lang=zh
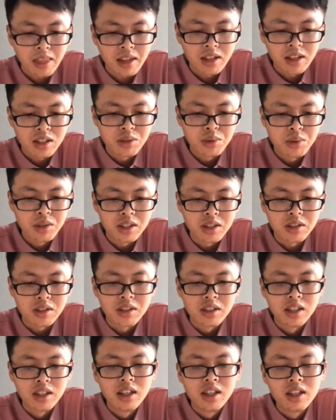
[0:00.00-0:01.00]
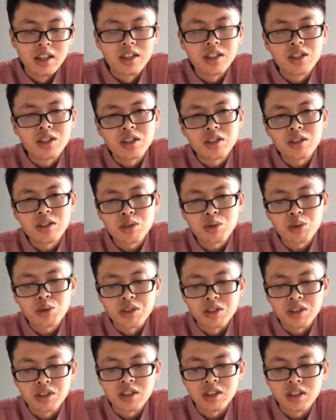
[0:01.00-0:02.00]
就越早能减少
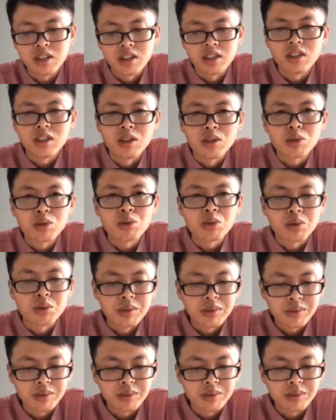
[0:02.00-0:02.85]
损失和投诉。